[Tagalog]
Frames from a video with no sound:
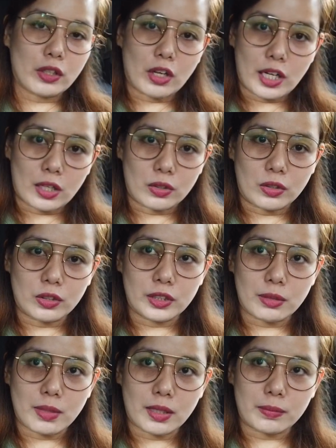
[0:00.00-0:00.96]
yung lola ko
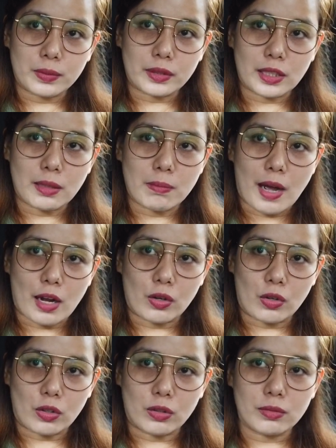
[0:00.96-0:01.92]
na magpunta ng
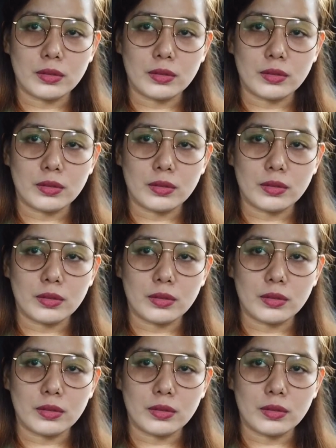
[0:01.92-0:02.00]
bangko.